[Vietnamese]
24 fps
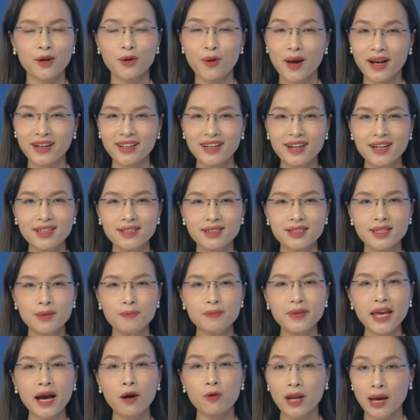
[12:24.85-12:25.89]
đoàn kết
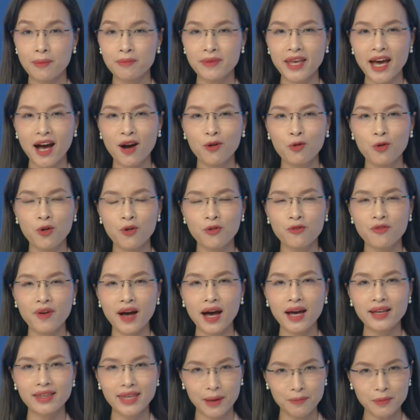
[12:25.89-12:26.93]
giúp nhau làm giàu
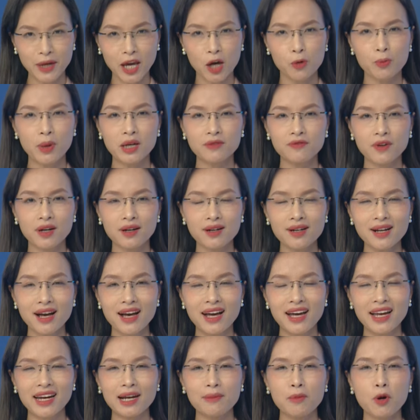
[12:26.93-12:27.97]
và giảm nghèo bền vững
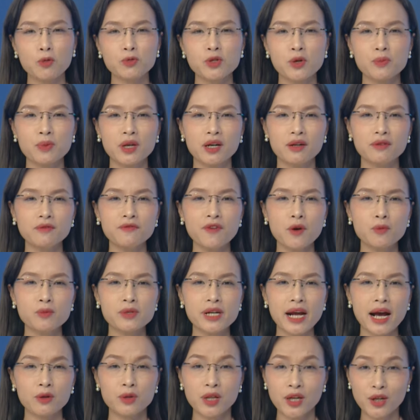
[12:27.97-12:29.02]
là một trong những phong
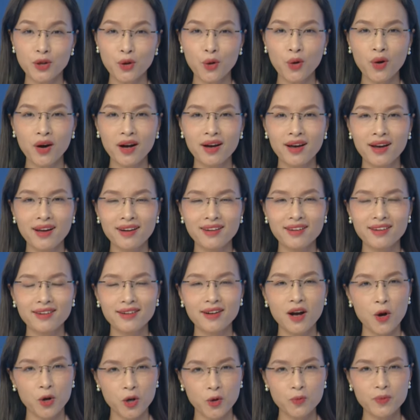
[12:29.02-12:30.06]
trào thi đua
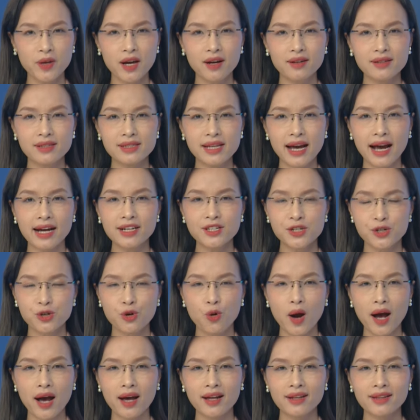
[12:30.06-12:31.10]
được Hội Nông dân xã Trường
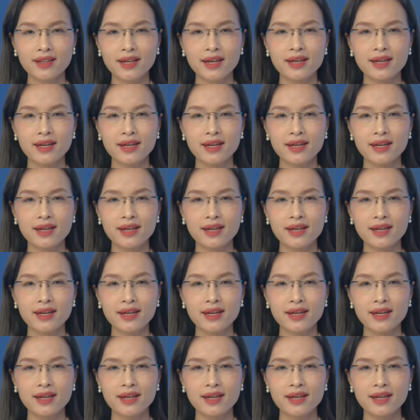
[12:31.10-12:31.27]
Hoà,